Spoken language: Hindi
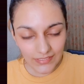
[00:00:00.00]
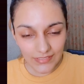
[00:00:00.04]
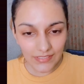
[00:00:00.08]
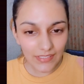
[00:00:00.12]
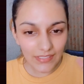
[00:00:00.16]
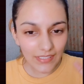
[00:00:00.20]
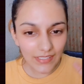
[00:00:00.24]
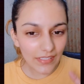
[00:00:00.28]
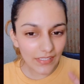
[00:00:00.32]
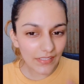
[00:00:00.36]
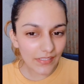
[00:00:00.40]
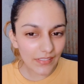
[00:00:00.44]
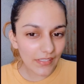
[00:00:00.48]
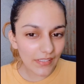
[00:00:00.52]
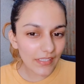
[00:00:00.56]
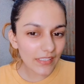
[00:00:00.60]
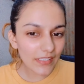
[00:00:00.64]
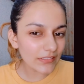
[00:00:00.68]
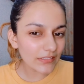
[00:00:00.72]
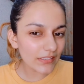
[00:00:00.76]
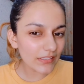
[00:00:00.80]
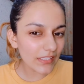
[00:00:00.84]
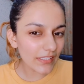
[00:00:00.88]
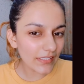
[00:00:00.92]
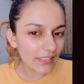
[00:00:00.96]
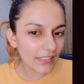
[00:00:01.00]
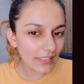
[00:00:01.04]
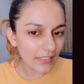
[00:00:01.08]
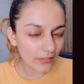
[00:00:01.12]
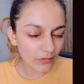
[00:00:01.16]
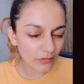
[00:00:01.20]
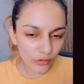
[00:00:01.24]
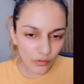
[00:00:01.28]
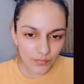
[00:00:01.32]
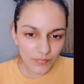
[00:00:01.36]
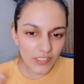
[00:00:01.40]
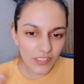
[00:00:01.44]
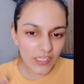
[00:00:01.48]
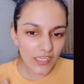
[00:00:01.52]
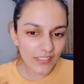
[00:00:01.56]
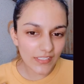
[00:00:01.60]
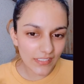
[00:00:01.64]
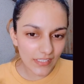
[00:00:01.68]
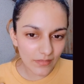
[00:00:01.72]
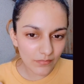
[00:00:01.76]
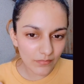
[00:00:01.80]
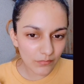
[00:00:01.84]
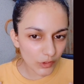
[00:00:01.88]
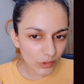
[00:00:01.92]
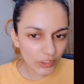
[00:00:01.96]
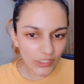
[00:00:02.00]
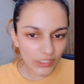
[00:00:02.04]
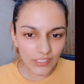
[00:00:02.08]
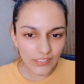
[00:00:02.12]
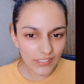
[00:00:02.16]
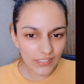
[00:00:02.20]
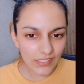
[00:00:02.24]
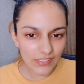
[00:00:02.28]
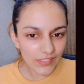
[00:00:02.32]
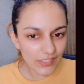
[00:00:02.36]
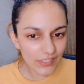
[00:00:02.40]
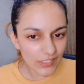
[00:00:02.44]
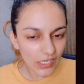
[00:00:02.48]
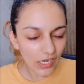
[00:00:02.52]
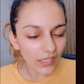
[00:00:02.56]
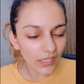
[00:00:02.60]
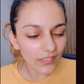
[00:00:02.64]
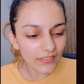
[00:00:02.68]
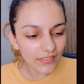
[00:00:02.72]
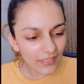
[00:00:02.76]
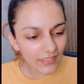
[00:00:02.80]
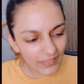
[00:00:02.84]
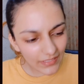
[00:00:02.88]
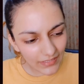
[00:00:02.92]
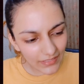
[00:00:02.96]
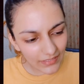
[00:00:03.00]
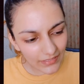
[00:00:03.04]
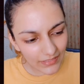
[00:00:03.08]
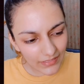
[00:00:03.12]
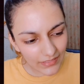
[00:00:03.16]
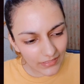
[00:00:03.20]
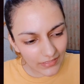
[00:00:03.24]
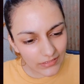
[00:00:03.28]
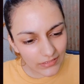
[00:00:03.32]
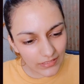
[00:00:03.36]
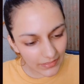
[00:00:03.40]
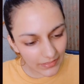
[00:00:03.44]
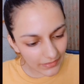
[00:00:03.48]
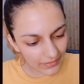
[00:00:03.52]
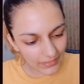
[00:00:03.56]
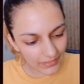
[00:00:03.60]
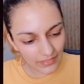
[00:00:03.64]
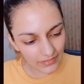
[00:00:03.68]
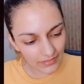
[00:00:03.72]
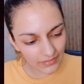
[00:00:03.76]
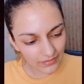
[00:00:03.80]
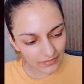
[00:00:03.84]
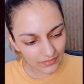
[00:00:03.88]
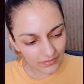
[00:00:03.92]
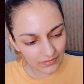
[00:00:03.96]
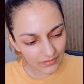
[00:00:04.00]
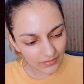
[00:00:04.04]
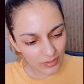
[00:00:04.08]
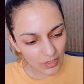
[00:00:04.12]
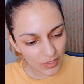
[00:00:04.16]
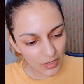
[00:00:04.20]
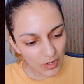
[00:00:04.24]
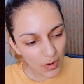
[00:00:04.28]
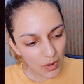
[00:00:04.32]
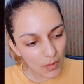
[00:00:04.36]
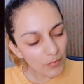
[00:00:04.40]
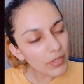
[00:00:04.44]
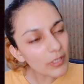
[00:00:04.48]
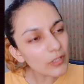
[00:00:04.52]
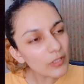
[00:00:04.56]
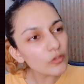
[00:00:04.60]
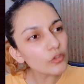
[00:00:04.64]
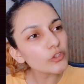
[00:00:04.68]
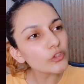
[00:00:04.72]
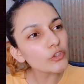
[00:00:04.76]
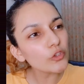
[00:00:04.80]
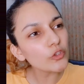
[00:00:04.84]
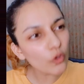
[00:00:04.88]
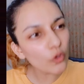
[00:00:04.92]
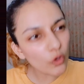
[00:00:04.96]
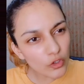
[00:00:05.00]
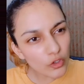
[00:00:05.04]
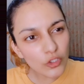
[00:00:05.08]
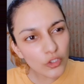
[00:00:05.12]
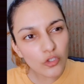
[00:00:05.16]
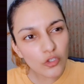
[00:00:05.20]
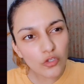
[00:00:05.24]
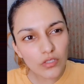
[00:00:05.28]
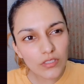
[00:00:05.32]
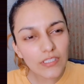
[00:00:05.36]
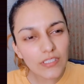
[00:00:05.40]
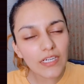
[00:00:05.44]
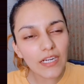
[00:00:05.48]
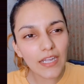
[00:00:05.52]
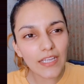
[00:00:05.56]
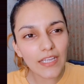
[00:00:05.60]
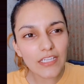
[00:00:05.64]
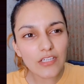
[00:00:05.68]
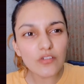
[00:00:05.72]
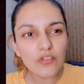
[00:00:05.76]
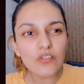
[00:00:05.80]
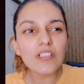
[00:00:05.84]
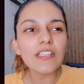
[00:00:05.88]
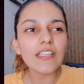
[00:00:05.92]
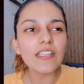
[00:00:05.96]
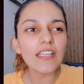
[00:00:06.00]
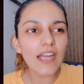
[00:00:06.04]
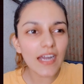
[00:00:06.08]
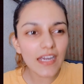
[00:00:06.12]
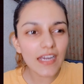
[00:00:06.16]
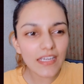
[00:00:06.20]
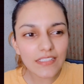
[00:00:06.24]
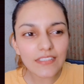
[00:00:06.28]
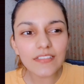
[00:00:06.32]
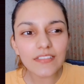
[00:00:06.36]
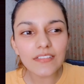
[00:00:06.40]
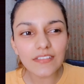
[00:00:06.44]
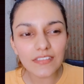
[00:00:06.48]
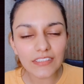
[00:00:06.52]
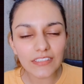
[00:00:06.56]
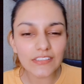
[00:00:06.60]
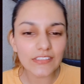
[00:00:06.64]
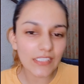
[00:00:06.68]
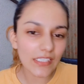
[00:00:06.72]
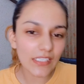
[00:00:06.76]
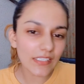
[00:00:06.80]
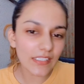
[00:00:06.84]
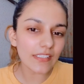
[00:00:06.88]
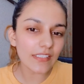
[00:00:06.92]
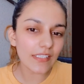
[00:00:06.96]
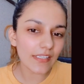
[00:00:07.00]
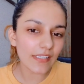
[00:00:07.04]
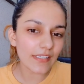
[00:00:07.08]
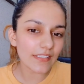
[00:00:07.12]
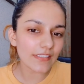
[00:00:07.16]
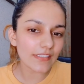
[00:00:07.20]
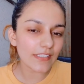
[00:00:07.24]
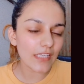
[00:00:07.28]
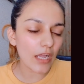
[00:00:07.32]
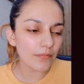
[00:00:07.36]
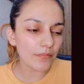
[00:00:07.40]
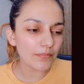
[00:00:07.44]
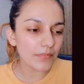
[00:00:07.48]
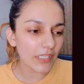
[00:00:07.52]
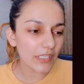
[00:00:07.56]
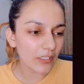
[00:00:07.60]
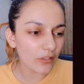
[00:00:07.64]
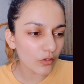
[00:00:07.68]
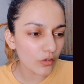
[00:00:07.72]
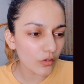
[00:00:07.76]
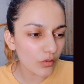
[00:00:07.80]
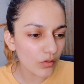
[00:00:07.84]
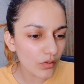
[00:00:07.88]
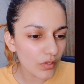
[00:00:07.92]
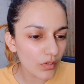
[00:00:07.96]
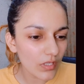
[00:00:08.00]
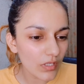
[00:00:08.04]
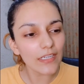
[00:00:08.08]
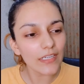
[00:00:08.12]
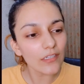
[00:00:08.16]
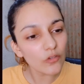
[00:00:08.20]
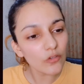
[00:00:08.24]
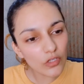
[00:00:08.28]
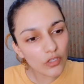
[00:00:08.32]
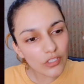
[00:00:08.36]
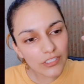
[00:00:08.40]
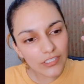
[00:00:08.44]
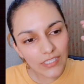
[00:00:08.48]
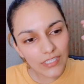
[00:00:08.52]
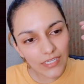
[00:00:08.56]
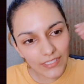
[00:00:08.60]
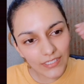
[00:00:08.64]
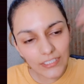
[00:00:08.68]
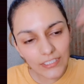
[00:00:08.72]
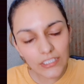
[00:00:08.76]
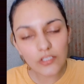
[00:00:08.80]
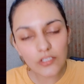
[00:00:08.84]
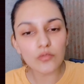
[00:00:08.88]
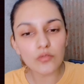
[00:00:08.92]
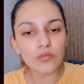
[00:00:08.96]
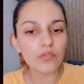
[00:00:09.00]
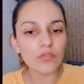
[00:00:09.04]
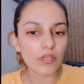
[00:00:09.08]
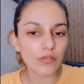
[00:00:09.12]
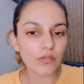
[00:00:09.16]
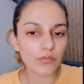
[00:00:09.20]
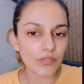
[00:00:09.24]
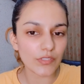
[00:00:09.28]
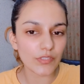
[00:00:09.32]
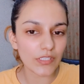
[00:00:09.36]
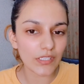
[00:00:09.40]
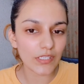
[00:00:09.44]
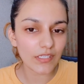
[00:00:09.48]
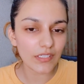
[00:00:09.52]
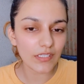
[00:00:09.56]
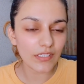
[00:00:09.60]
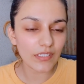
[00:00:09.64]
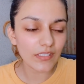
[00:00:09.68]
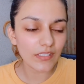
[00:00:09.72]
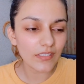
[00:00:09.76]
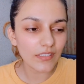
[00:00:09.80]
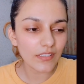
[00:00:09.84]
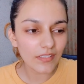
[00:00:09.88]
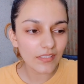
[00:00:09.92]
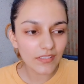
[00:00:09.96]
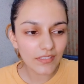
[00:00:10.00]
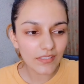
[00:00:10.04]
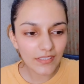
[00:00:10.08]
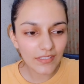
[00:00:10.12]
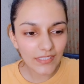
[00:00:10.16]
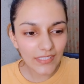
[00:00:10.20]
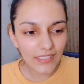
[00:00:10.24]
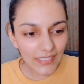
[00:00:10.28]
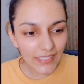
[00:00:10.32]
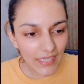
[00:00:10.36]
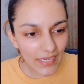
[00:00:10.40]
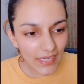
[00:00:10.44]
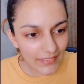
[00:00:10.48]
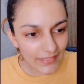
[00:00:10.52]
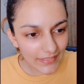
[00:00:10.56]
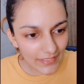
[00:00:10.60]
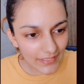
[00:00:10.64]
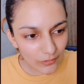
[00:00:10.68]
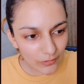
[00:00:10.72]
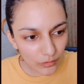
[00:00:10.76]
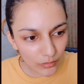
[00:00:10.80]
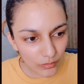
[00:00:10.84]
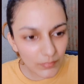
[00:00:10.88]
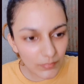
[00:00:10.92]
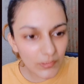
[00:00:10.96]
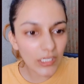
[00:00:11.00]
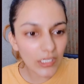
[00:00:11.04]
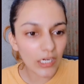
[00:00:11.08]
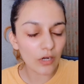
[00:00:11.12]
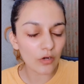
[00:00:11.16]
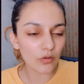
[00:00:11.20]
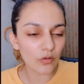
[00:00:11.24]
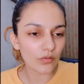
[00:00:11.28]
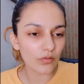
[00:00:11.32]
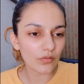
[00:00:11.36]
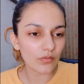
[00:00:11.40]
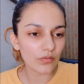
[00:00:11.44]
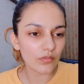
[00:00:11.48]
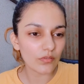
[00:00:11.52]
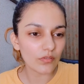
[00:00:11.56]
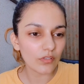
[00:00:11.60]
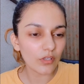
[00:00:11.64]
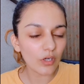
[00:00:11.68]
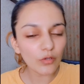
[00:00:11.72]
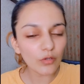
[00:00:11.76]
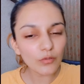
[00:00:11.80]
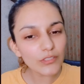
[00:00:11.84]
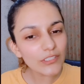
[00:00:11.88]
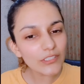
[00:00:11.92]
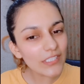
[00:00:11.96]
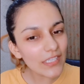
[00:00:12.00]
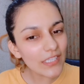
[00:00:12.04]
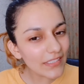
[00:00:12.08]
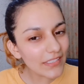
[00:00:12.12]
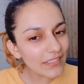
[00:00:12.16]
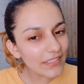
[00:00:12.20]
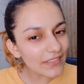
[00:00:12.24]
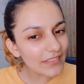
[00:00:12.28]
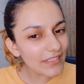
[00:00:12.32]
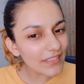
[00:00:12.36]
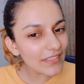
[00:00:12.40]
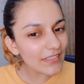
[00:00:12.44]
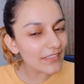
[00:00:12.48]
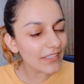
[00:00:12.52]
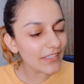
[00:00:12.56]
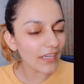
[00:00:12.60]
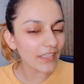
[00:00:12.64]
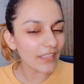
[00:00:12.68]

किसी ने ये लिरिक्स लिखी है तुम तो जैसे मुझ जैसे इंसान ने ये लिरिक्स लिखी फिर कुछ दोस्तों को दिखाई होगी कि यार किस तरह की लिरिक्स है आप देखो सिंगर ढूंढा उसने कि यार ये तुम गाओ और सिंगर ने गा